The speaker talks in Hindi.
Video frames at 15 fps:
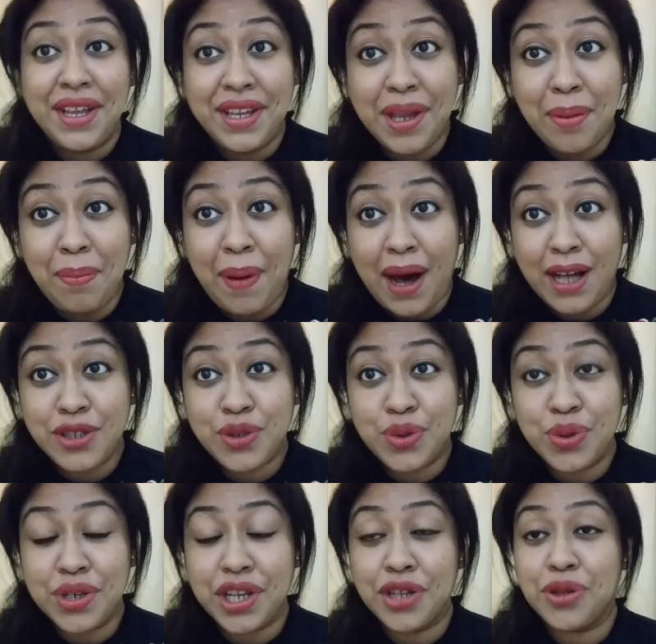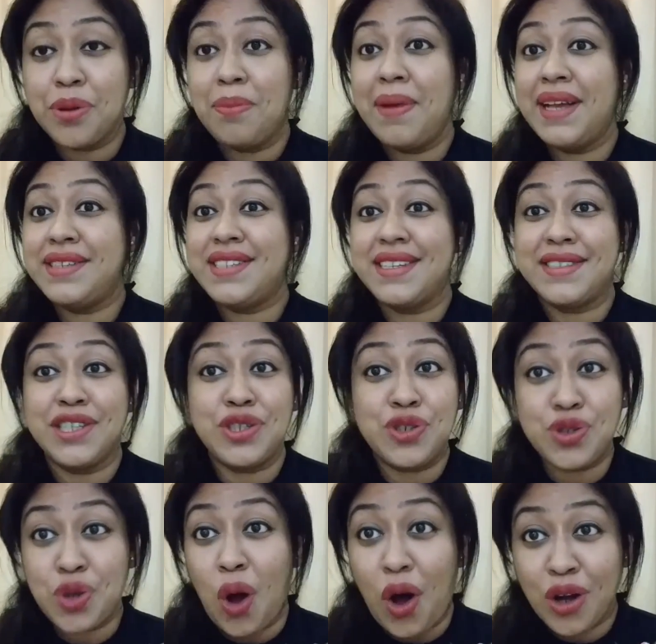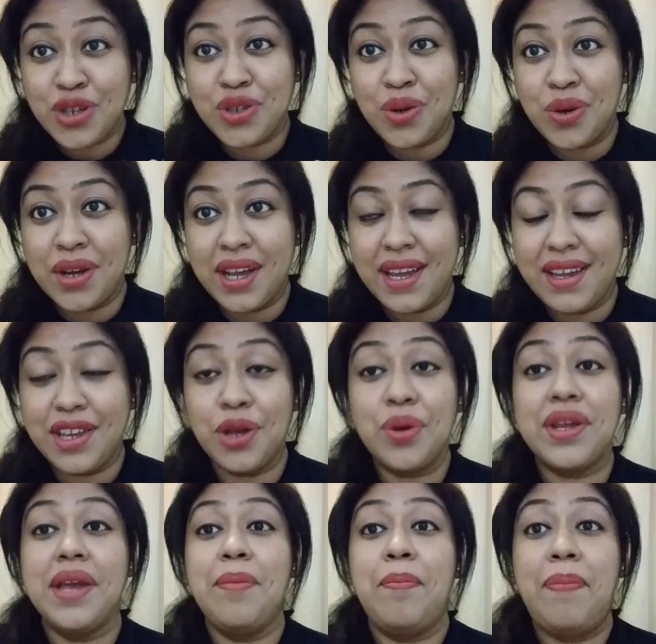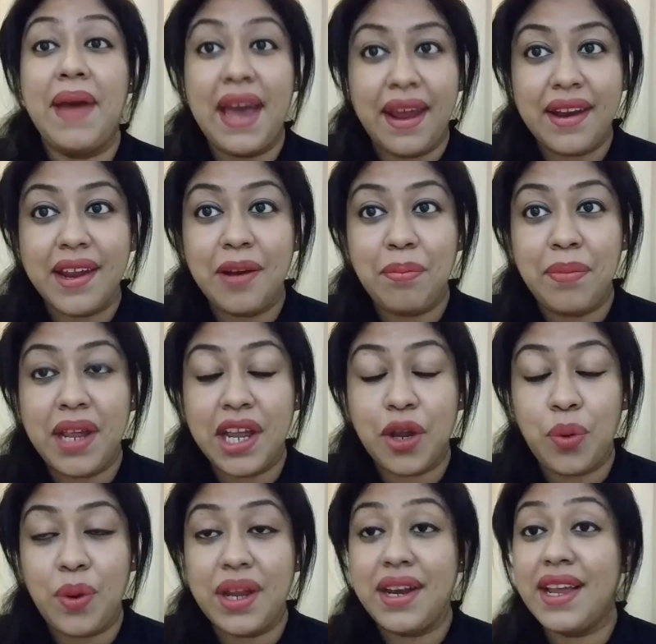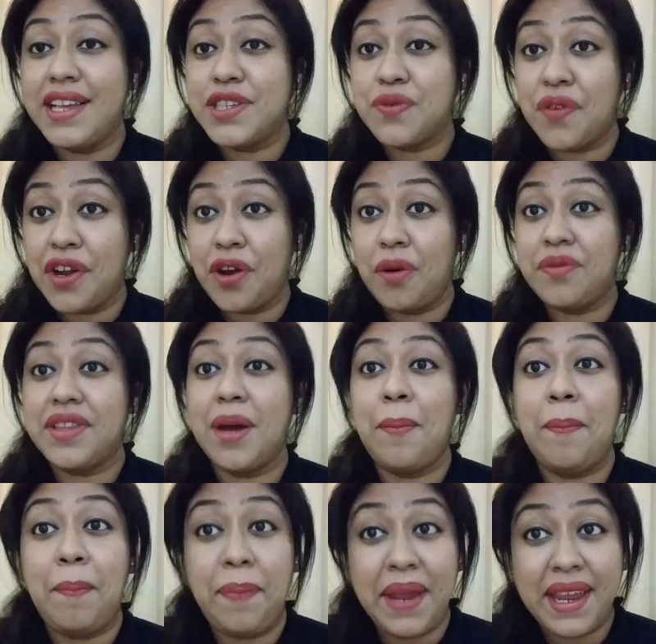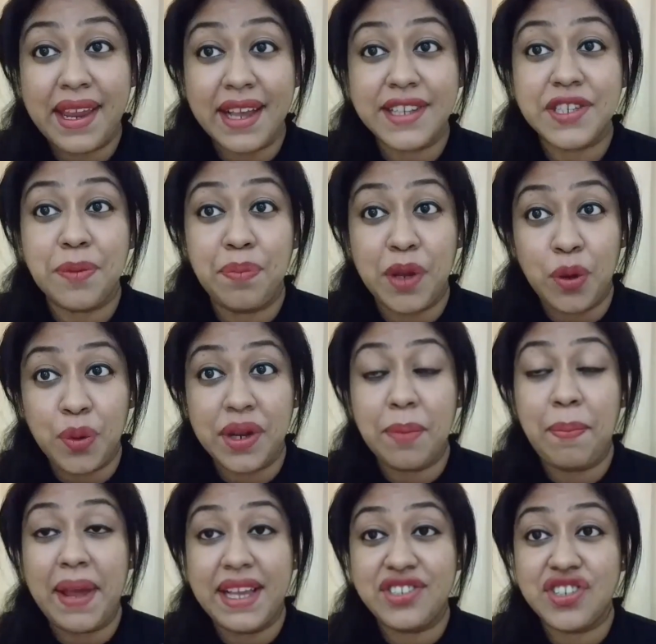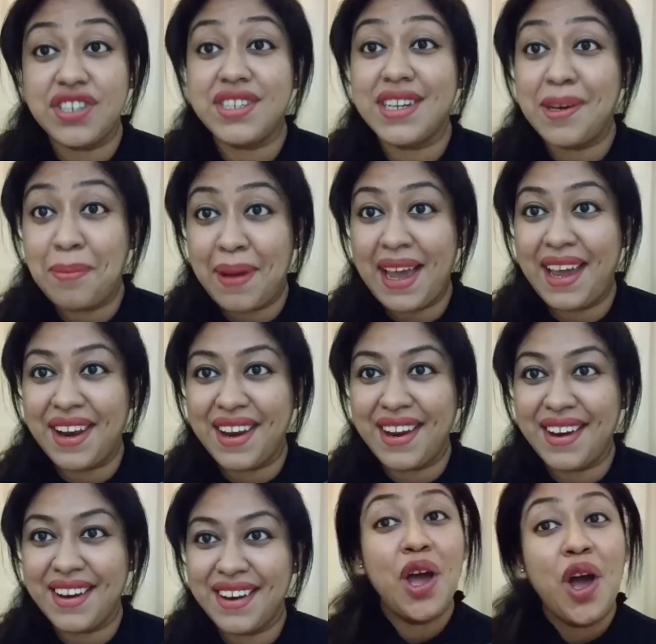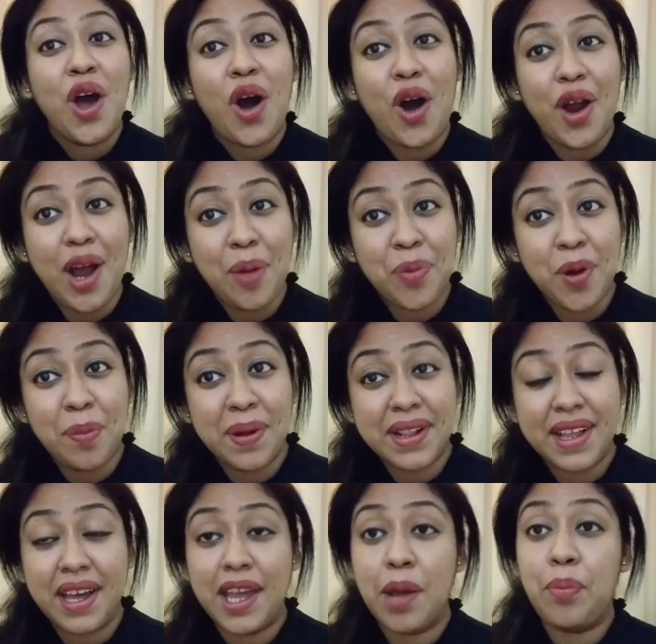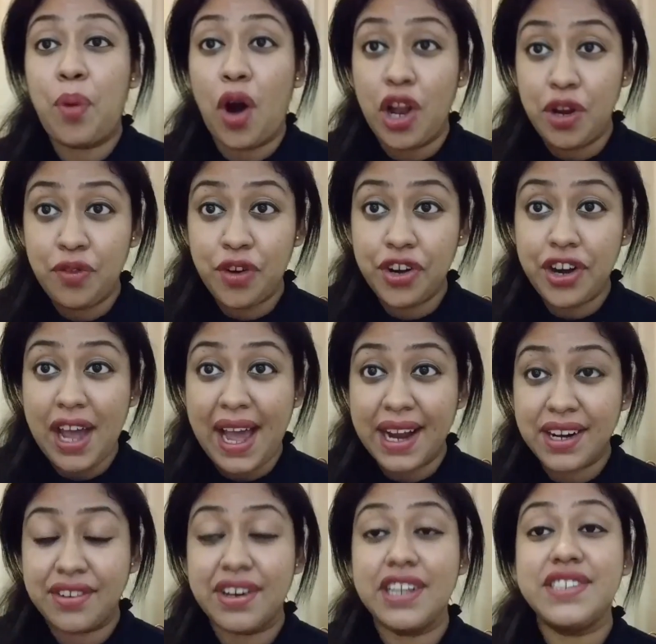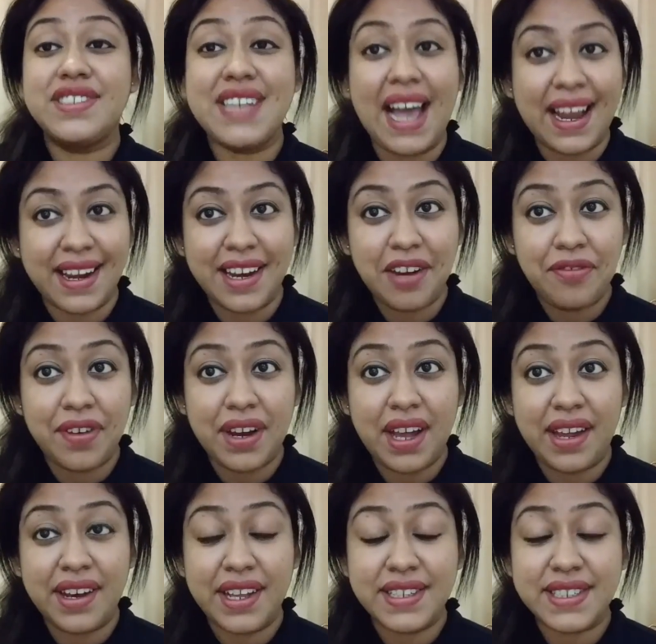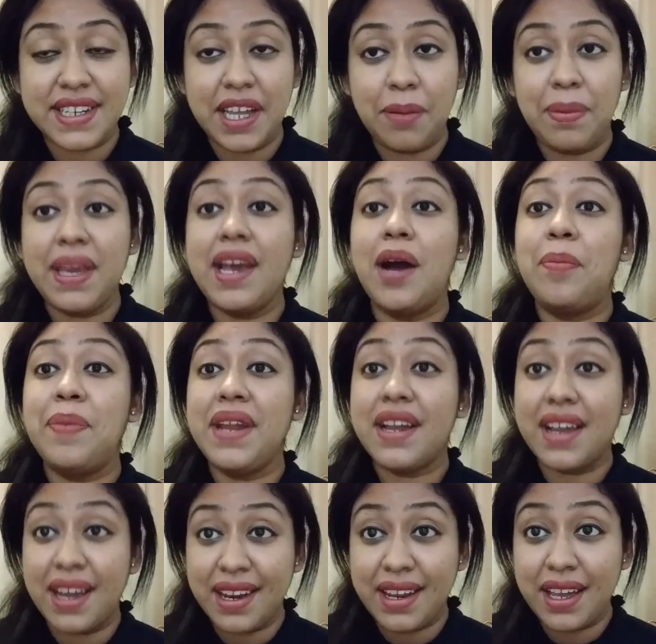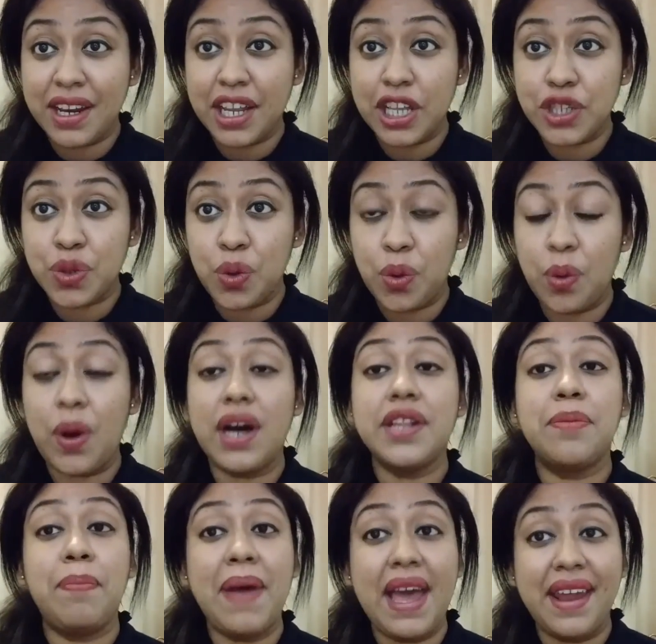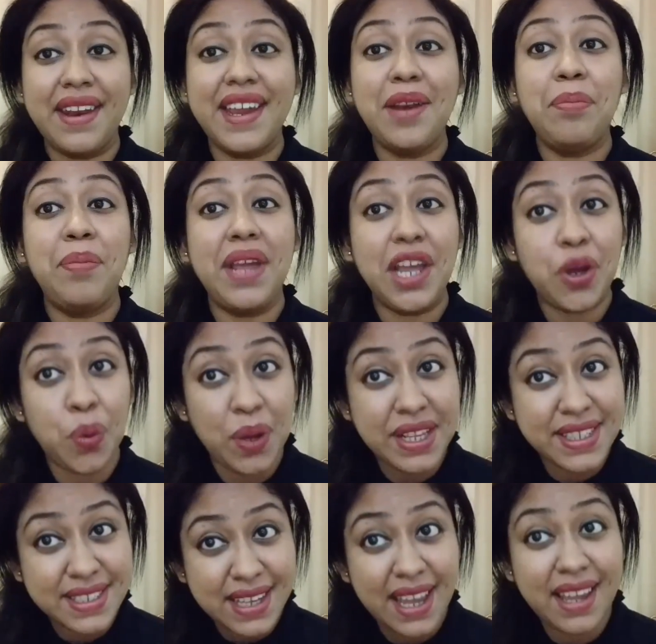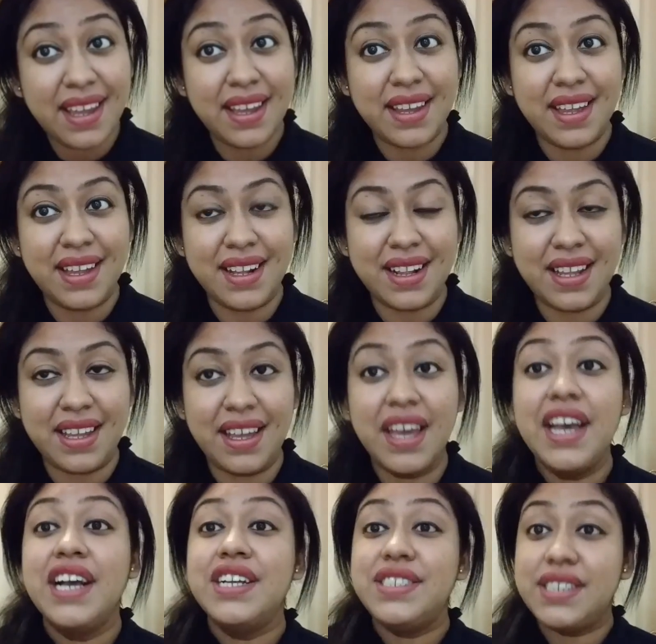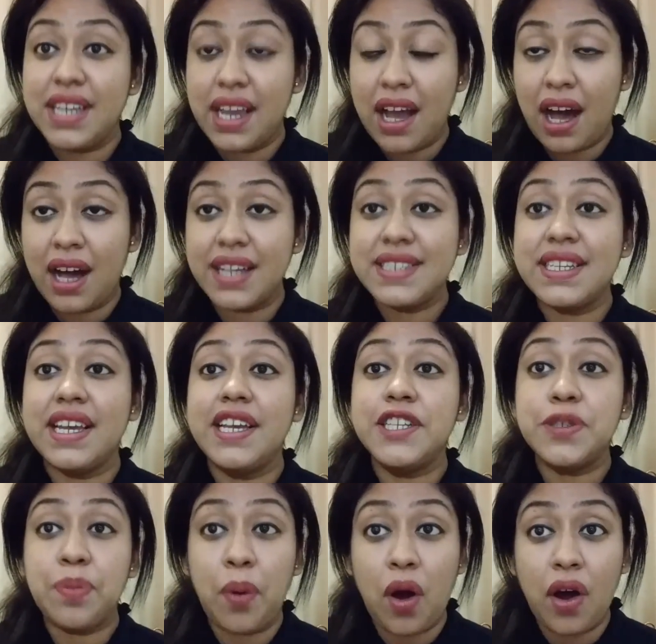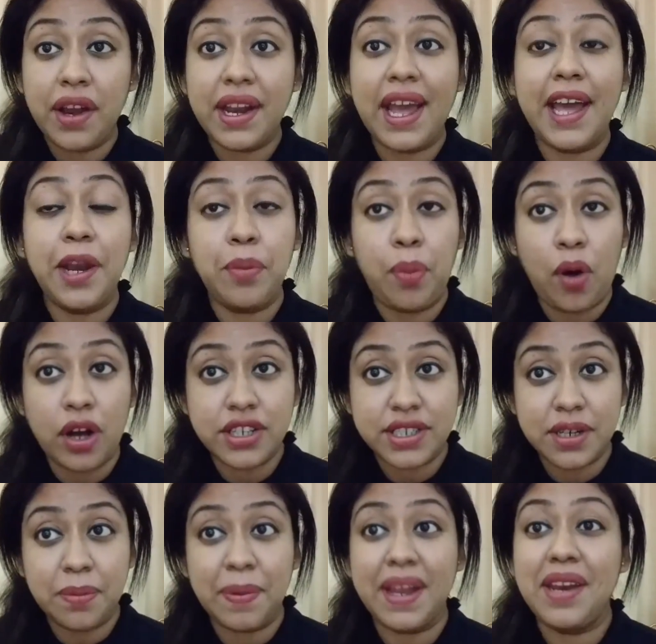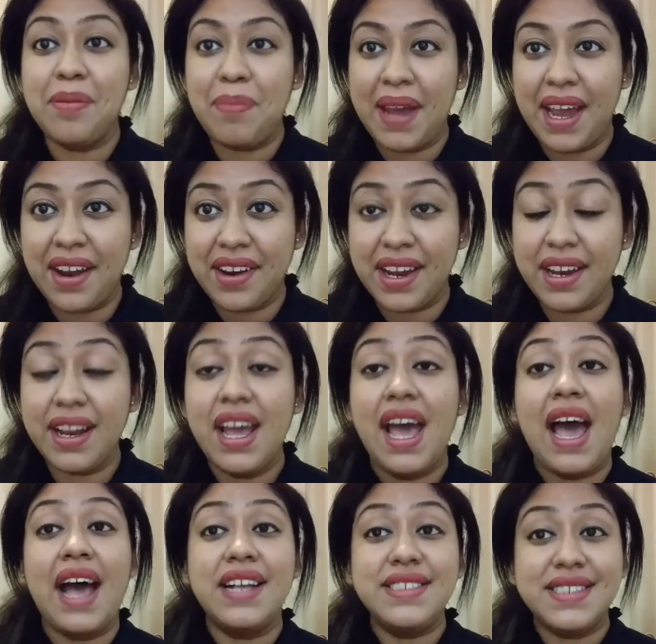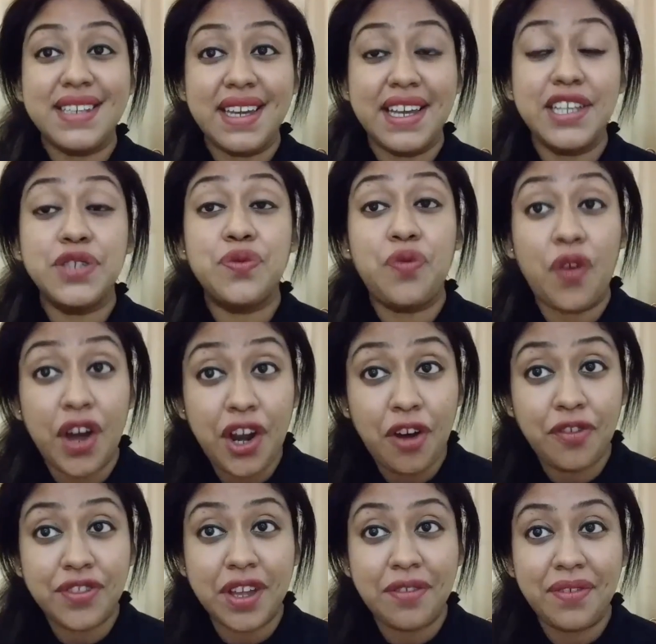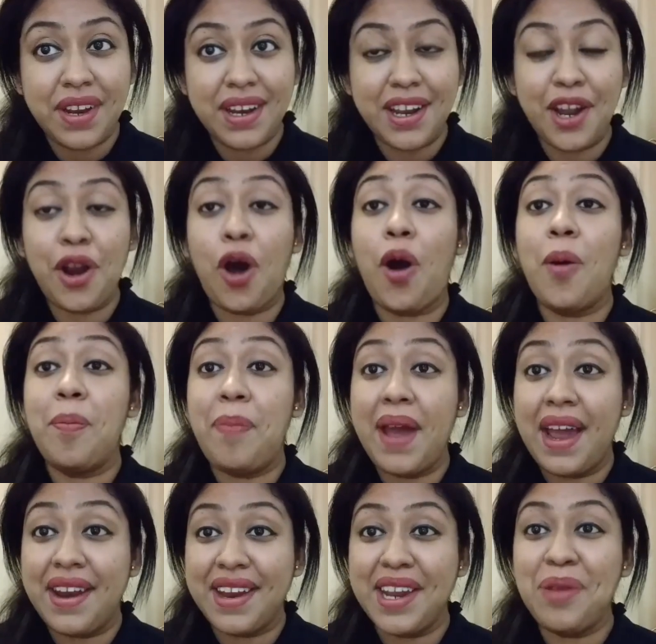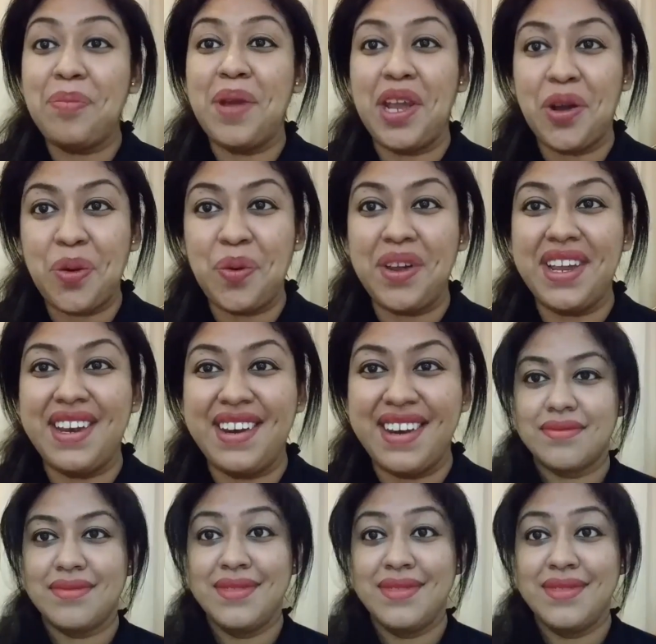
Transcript: ये बात सुन के तो मैं जैसे सॉफ्ट हो गई क्योंकि बहरीन मे क्वीन इज़ वन ऑफ द बिगेस्ट ब्यूटी पेजेंट इन बहरीन और आपको पता है बॉलीवुड एक्ट्रेस जैकलिन फर्नांडिस ने भी अपने करियर की शुरुआत बहरीन मे क्वीन से ही की थी जी हाँ सी इज़ बॉर्न एंड बॉटअप इन बहरीन एंड सी इज़ वन ऑफ द विनर ऑफ बहरीन मे क्वीन